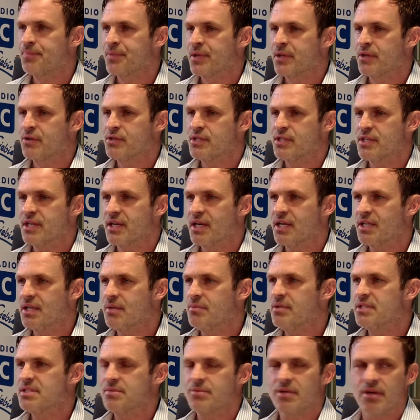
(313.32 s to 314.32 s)
no, że ta kadra
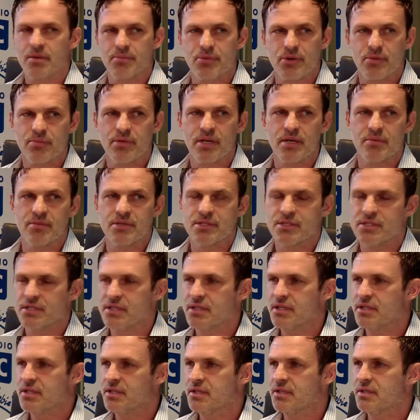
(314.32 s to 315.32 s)
będzie miała problemy,
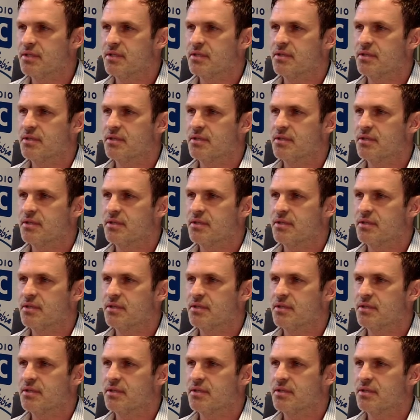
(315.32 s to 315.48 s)
że